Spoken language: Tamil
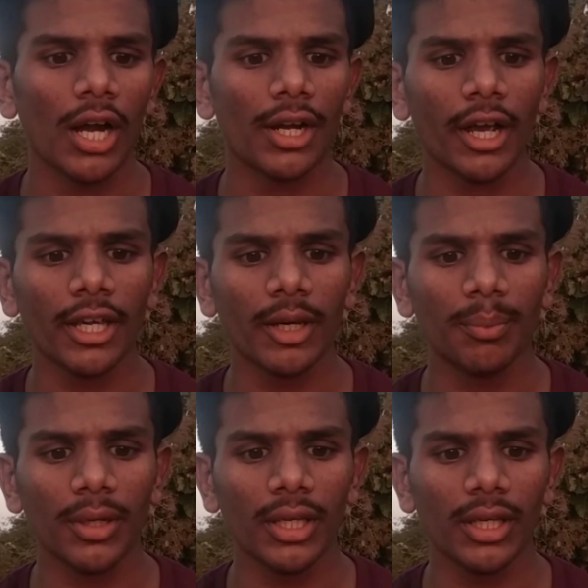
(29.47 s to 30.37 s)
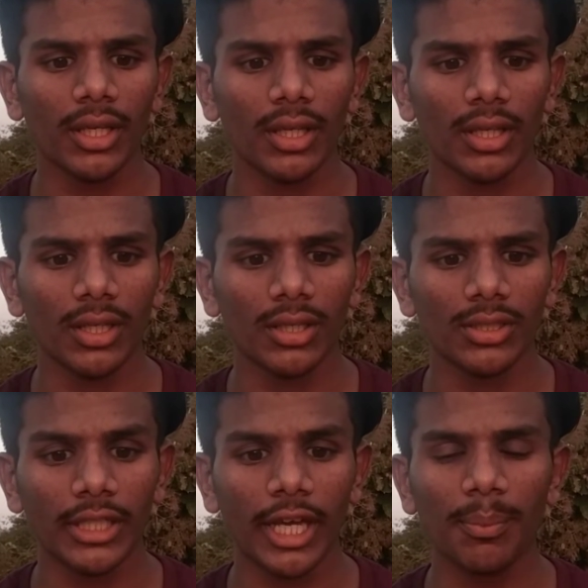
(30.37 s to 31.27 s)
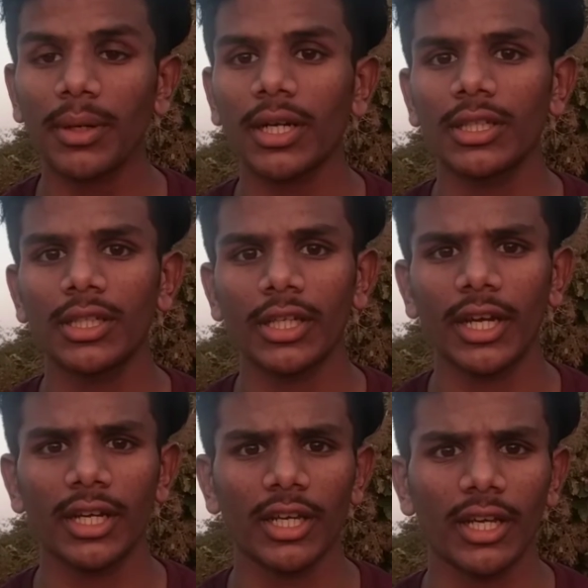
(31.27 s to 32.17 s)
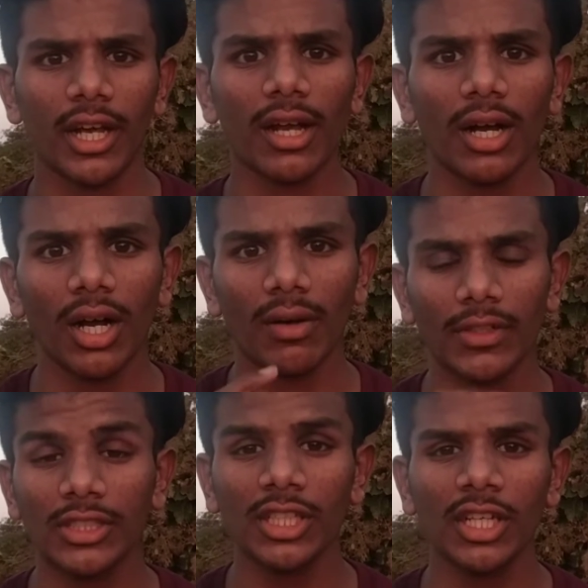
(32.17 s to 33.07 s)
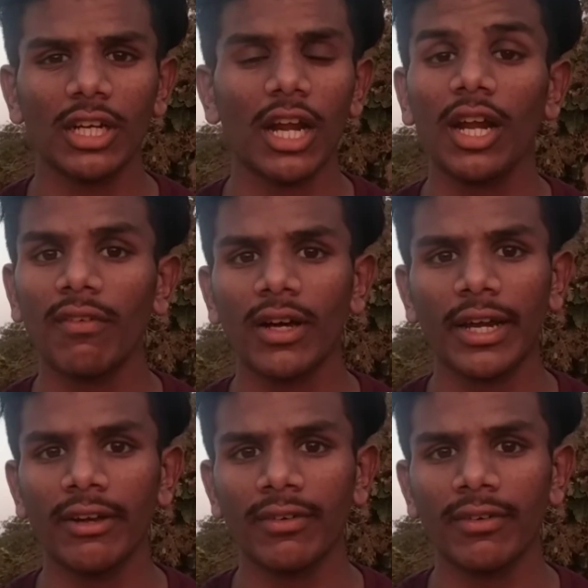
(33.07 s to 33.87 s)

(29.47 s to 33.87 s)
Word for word: டிராயிங் எப்படி சேல் பண்ணுறதுன்னு கேட்டிருக்கீங்க ஃபஸ்ட்டு நல்லா வரைய